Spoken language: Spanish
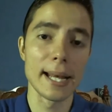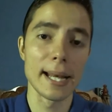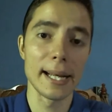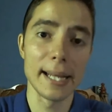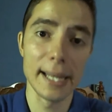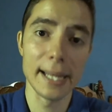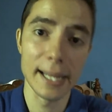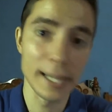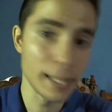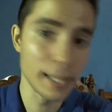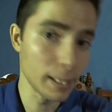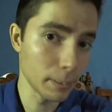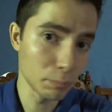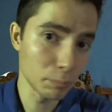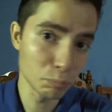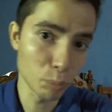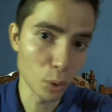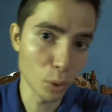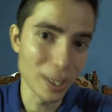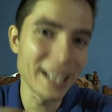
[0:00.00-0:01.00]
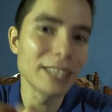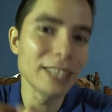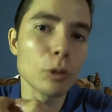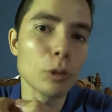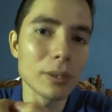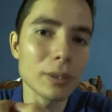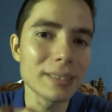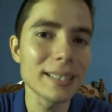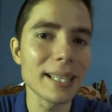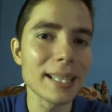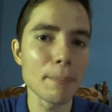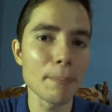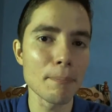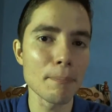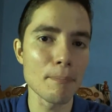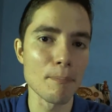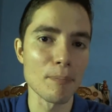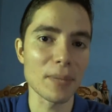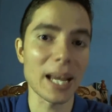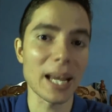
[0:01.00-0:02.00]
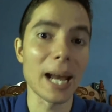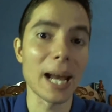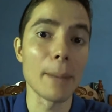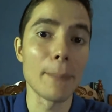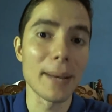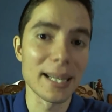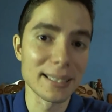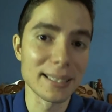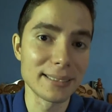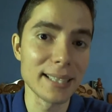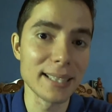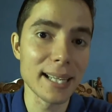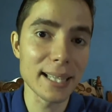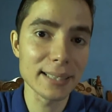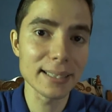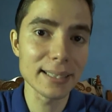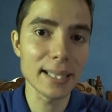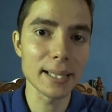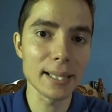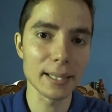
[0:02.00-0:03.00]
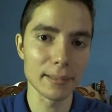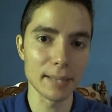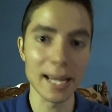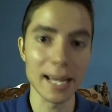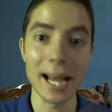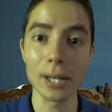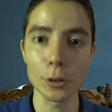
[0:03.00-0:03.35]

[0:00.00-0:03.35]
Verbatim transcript: Eh, por eso es que al parecer es de,